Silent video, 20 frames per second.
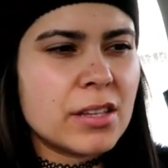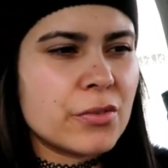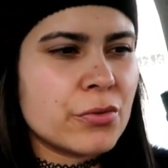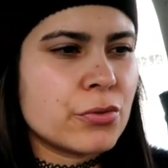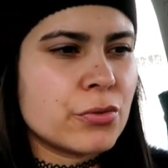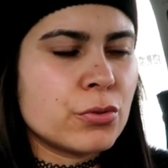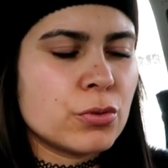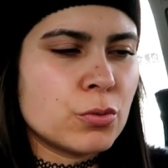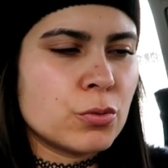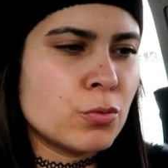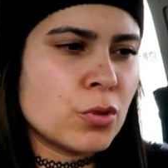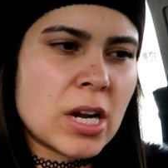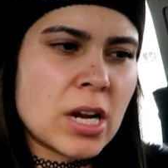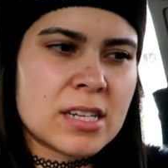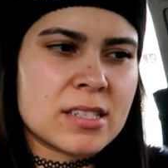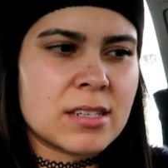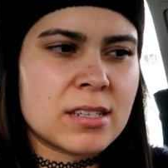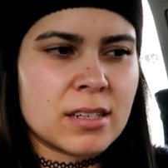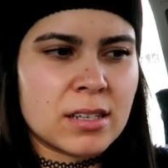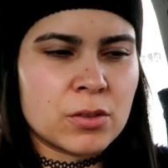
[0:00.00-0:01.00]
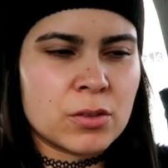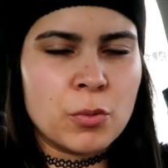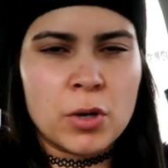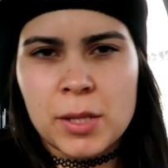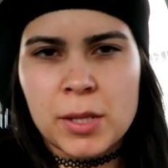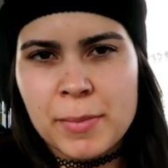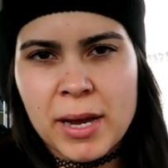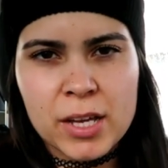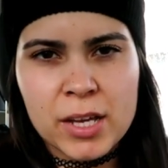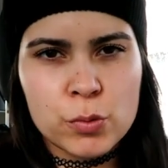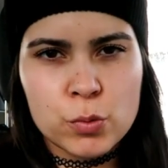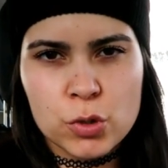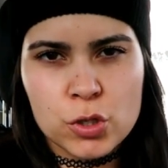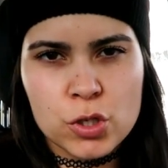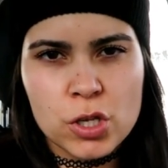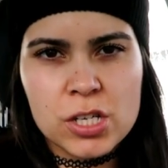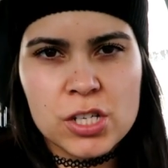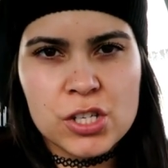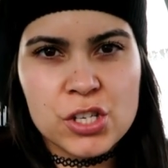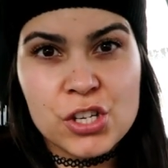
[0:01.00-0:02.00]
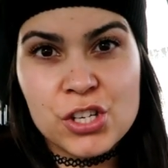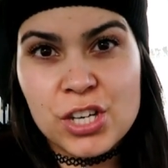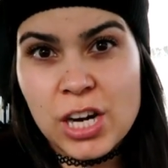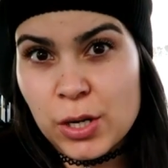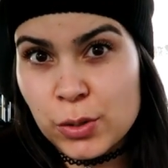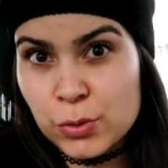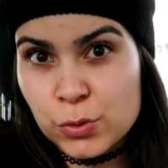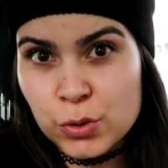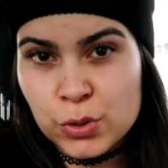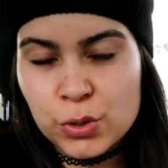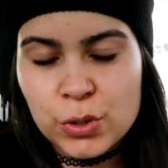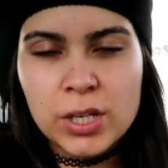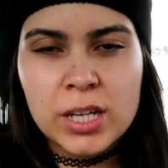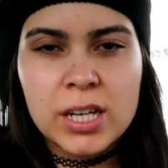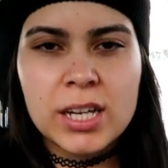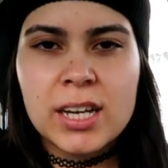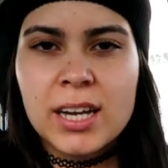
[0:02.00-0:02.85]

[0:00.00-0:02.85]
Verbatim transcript: Devo demorar cerca de uma hora e meia, duas horas a chegar ao Douro.